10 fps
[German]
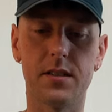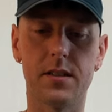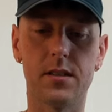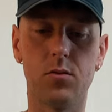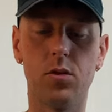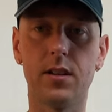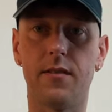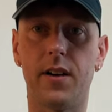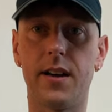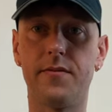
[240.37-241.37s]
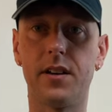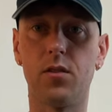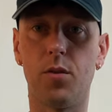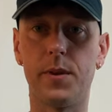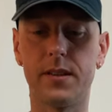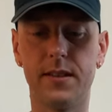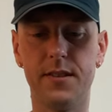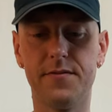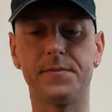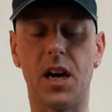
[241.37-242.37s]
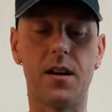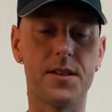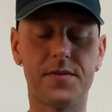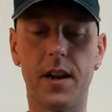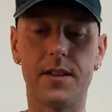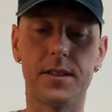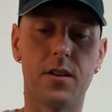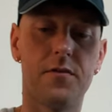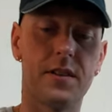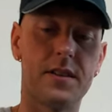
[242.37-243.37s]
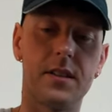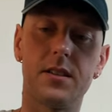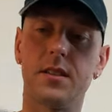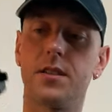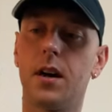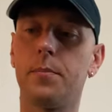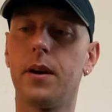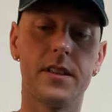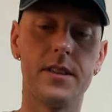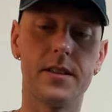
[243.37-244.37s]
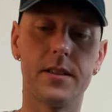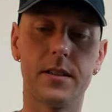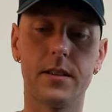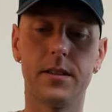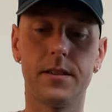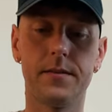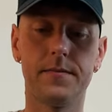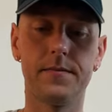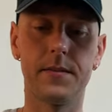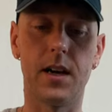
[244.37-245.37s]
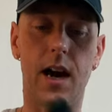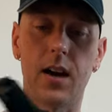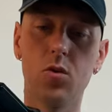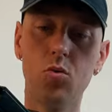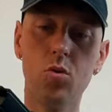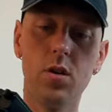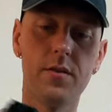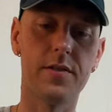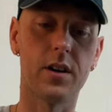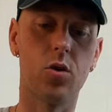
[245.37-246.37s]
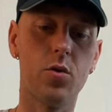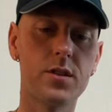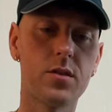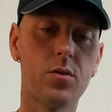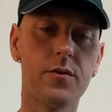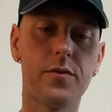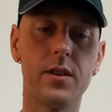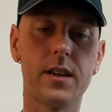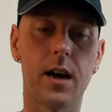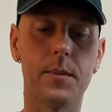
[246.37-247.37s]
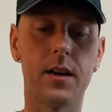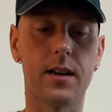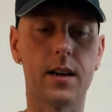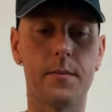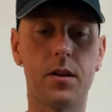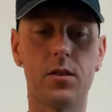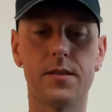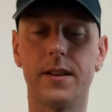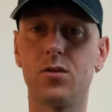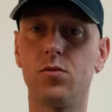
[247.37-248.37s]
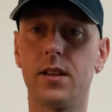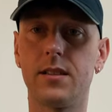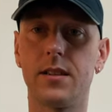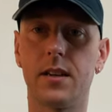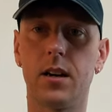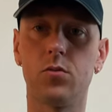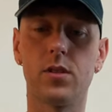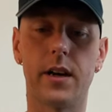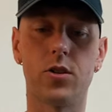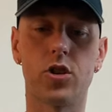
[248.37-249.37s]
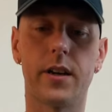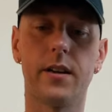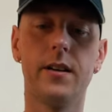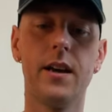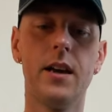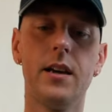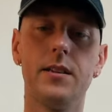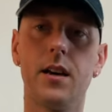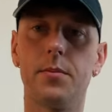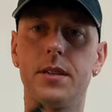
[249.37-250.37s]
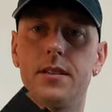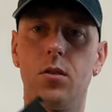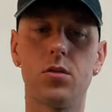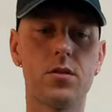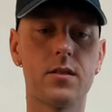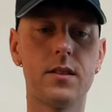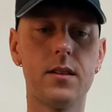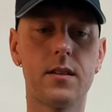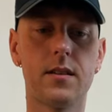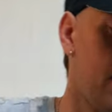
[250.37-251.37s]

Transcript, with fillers: Es ist ein ultra weitwinkel objektiv Ja, ich will eigentlich nicht darauf verzichten. Ich habe diese ja, Akku-Vergrößerung für die Kamera, da kann man noch zwei zusätzliche Akkus reinstecken. Die habe ich jetzt aussortiert.